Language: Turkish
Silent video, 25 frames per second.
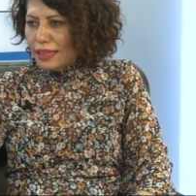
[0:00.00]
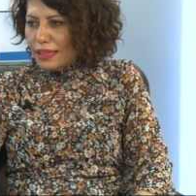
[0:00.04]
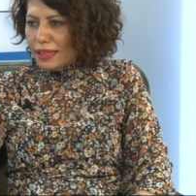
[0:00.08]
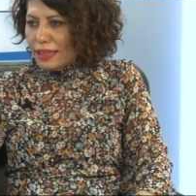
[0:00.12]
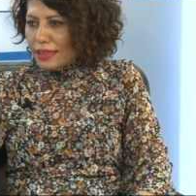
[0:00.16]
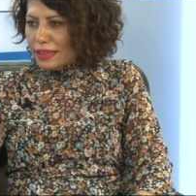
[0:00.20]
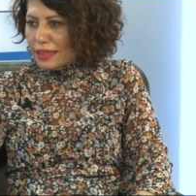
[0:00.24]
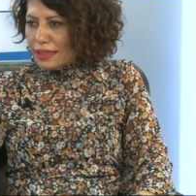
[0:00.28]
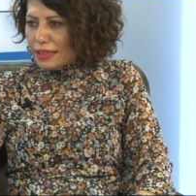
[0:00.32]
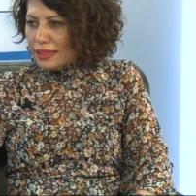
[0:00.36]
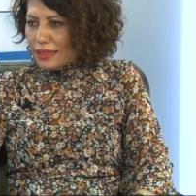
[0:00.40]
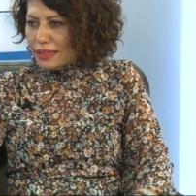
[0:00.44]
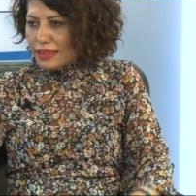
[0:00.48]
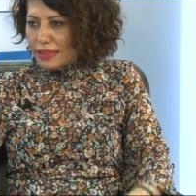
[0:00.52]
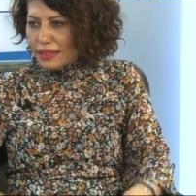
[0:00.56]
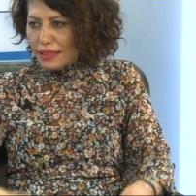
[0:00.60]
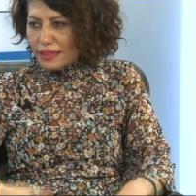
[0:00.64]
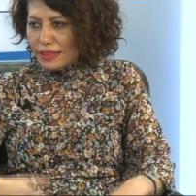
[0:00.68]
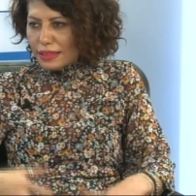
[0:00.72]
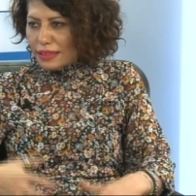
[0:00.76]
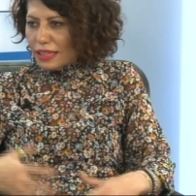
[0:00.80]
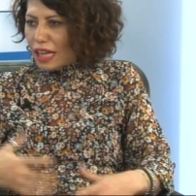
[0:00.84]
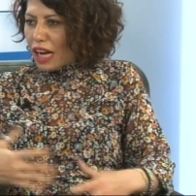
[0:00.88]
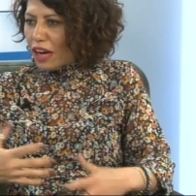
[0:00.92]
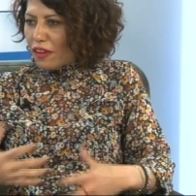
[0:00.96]
e,
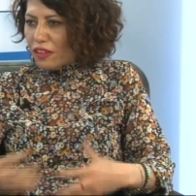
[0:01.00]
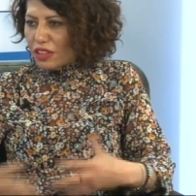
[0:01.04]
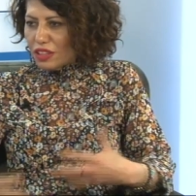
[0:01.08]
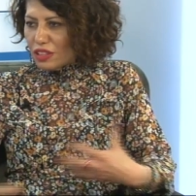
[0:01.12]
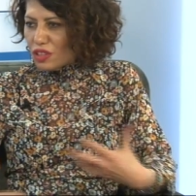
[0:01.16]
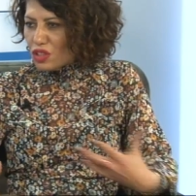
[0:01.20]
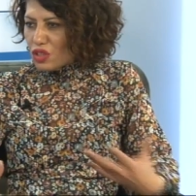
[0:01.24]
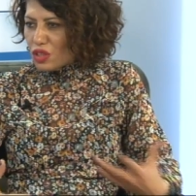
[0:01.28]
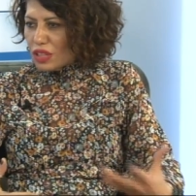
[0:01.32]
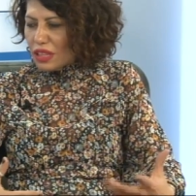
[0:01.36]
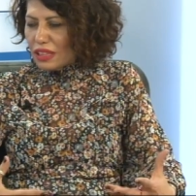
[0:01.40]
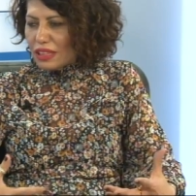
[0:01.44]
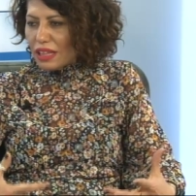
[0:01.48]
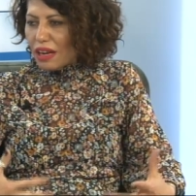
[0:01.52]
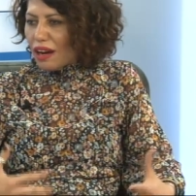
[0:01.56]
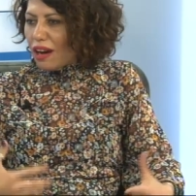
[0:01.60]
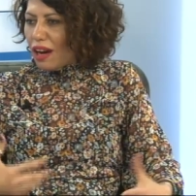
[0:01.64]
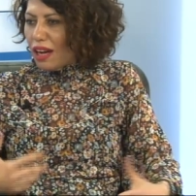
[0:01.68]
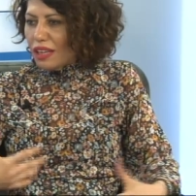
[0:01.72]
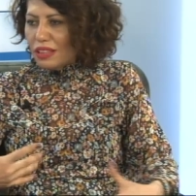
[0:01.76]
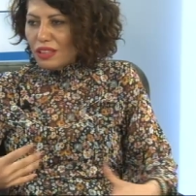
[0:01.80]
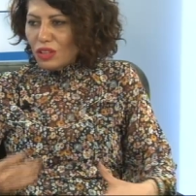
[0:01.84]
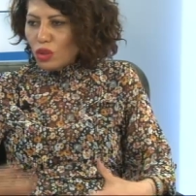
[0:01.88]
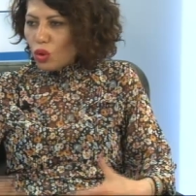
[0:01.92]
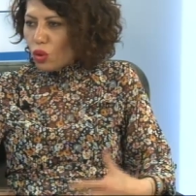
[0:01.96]
davranışta ya da
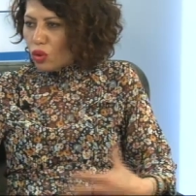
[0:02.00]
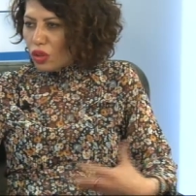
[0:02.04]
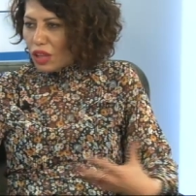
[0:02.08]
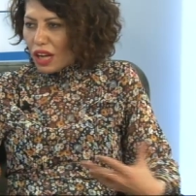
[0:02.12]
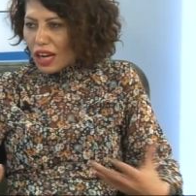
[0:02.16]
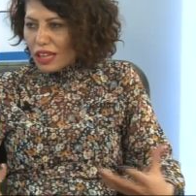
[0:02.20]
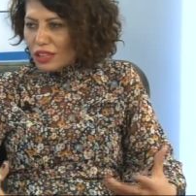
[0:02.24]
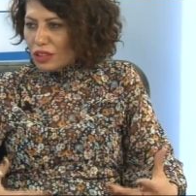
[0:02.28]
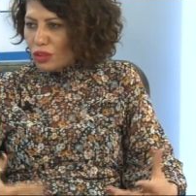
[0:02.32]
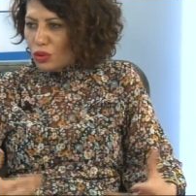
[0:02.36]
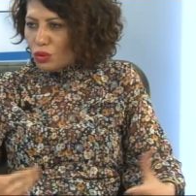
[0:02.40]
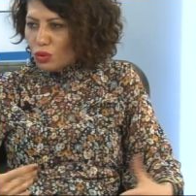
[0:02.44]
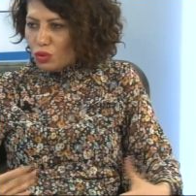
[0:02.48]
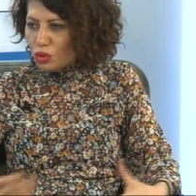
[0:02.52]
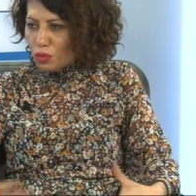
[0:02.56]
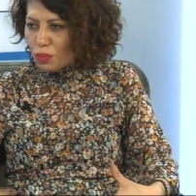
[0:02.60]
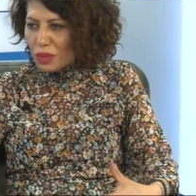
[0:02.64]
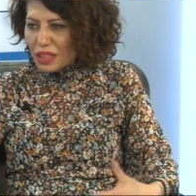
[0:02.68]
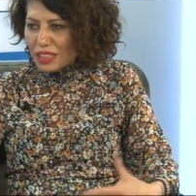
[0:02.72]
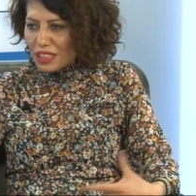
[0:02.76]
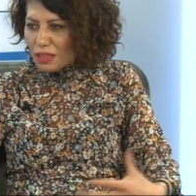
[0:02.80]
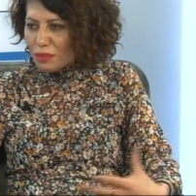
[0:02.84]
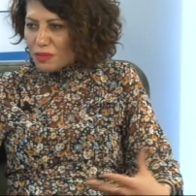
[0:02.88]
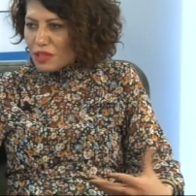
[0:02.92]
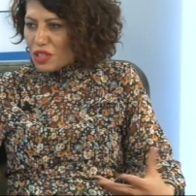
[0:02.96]
aynı yollarda
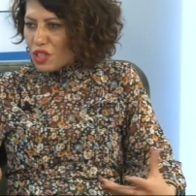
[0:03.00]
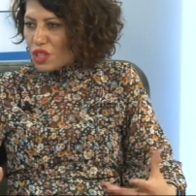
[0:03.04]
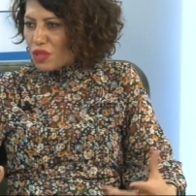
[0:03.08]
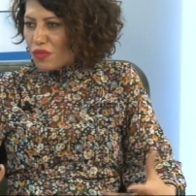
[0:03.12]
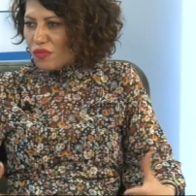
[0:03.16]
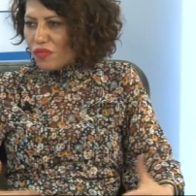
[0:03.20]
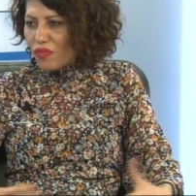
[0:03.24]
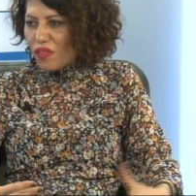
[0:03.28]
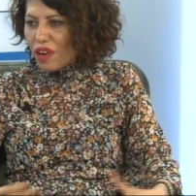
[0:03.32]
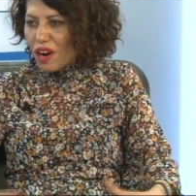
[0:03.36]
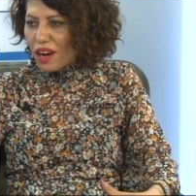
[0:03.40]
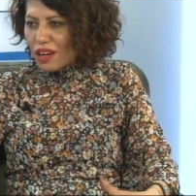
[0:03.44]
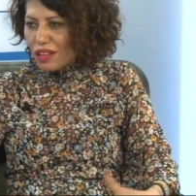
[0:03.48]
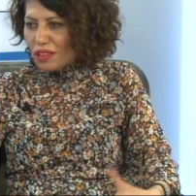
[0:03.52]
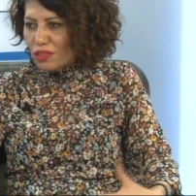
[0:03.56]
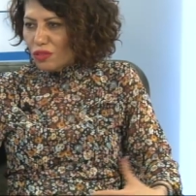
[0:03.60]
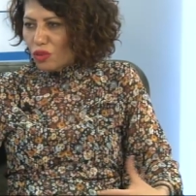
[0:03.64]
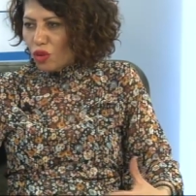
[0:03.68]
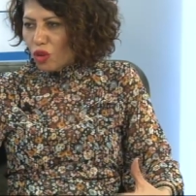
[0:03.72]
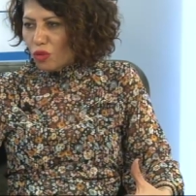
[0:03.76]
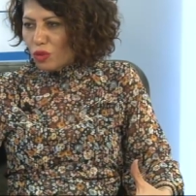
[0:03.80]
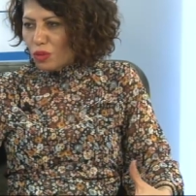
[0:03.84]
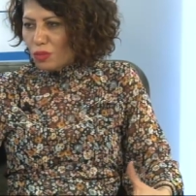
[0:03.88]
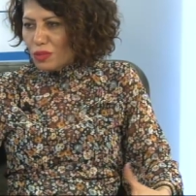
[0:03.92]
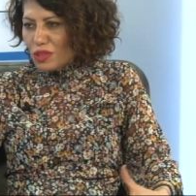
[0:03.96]
yürümediğimiz için farklı
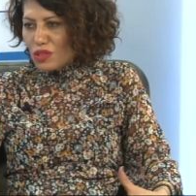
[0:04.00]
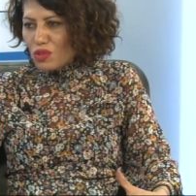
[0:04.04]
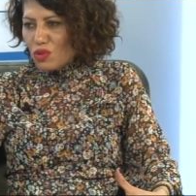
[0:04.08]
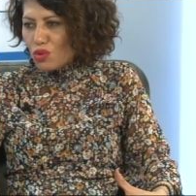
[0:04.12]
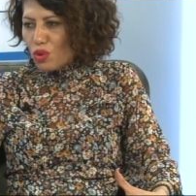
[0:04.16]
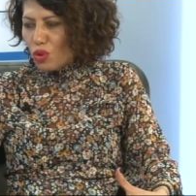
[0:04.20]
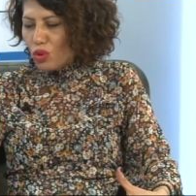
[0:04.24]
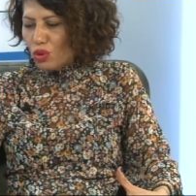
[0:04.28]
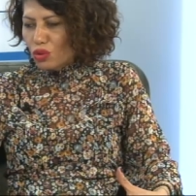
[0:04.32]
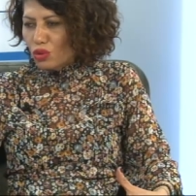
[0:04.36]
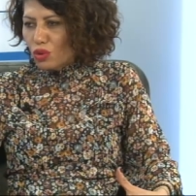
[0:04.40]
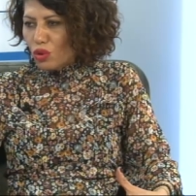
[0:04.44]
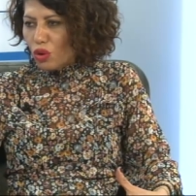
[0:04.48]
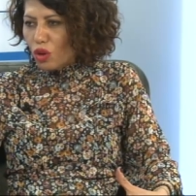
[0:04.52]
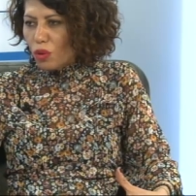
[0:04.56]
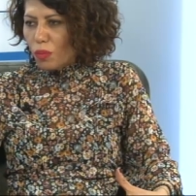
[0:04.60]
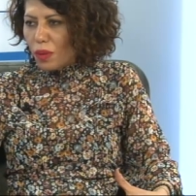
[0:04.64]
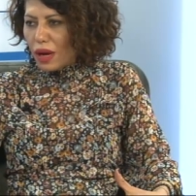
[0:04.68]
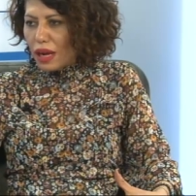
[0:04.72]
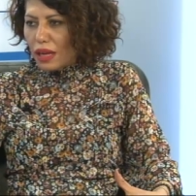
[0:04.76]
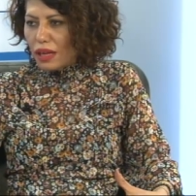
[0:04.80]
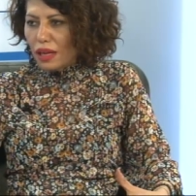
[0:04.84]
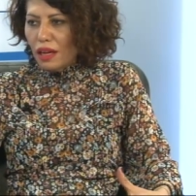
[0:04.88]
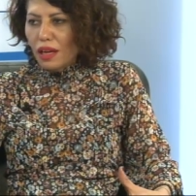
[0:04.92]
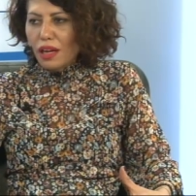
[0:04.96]
olmamız çok
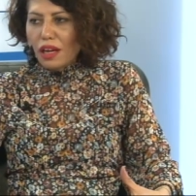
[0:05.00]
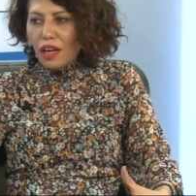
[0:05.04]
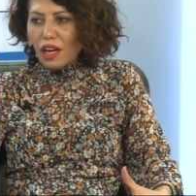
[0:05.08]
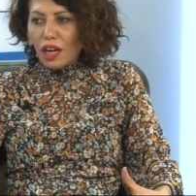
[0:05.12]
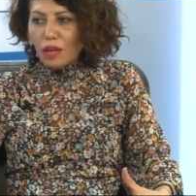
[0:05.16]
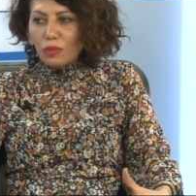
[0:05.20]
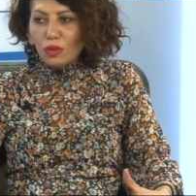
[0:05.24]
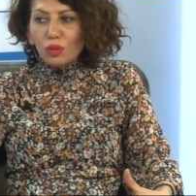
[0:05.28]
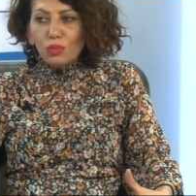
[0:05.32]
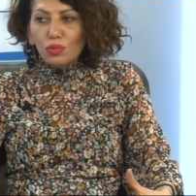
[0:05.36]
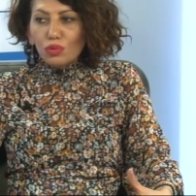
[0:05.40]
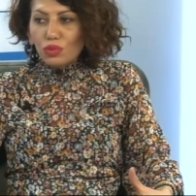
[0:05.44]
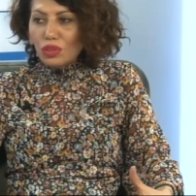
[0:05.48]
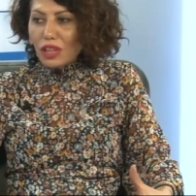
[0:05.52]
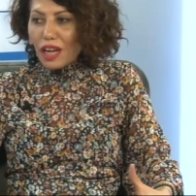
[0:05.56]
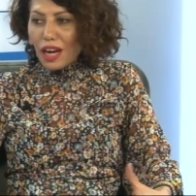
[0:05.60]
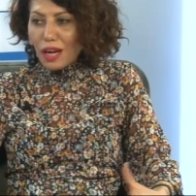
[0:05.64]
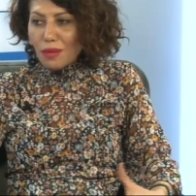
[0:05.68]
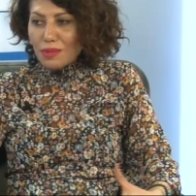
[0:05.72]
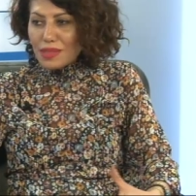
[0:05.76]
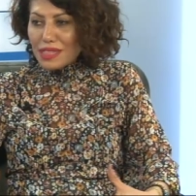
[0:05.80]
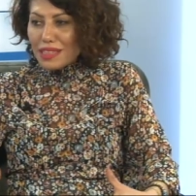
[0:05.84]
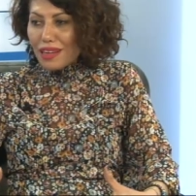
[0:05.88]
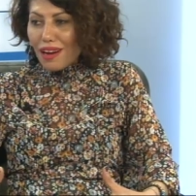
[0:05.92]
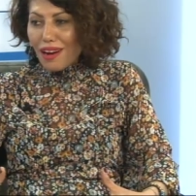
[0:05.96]
normal. Hı hı. Ama
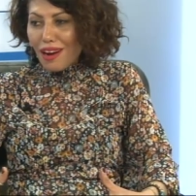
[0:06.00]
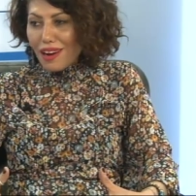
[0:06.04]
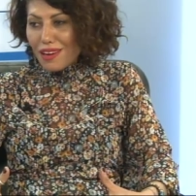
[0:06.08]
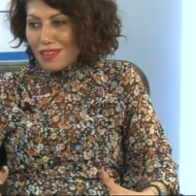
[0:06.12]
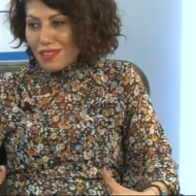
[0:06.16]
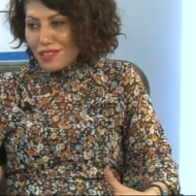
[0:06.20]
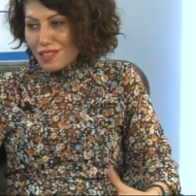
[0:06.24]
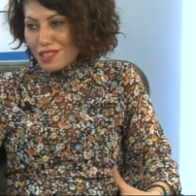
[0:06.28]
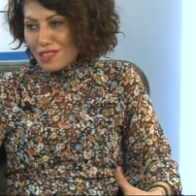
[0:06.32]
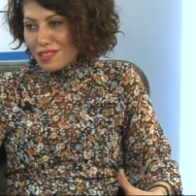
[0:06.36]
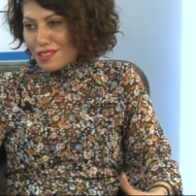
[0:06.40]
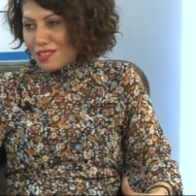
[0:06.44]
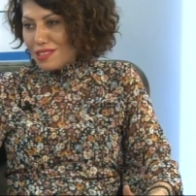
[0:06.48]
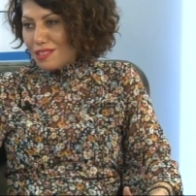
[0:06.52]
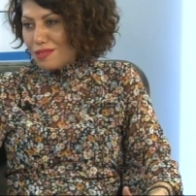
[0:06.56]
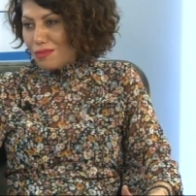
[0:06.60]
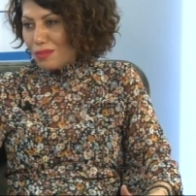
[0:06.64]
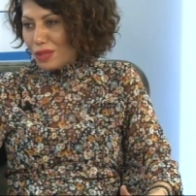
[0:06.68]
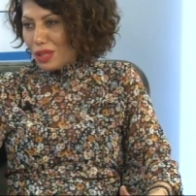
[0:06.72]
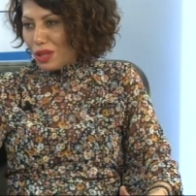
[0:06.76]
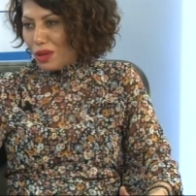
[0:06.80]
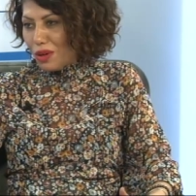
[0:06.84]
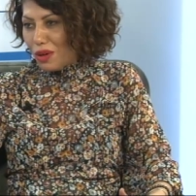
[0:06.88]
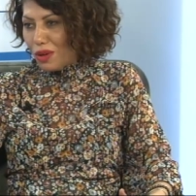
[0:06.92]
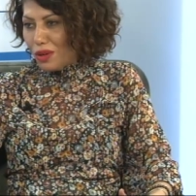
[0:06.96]
bunlar bizi
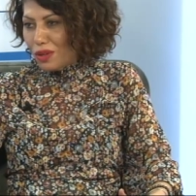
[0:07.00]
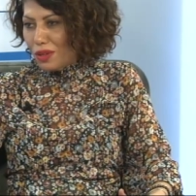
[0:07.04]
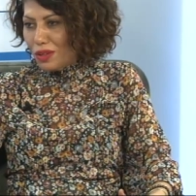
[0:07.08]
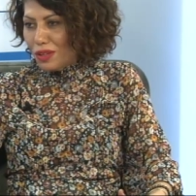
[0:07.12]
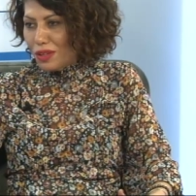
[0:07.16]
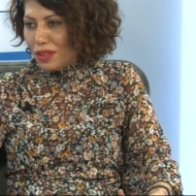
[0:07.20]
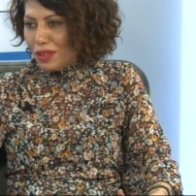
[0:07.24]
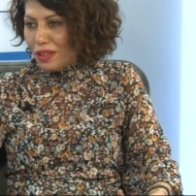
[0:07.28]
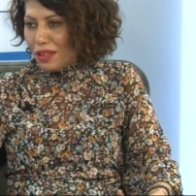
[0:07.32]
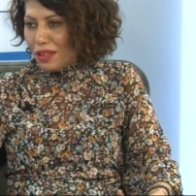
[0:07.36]
ayrıştırmıyor. Evet,